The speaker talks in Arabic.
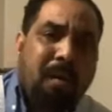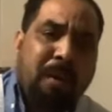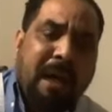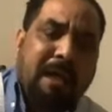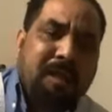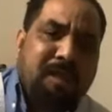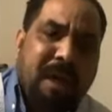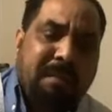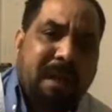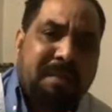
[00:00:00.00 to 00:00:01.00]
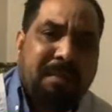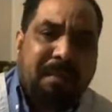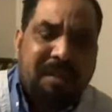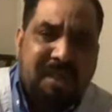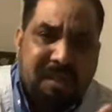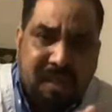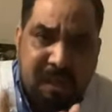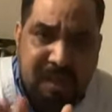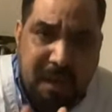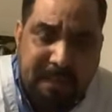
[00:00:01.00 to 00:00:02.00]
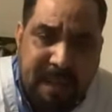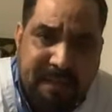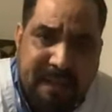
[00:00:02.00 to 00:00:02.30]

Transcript: ويخلي ايجابياتهم يقبل ايجابيات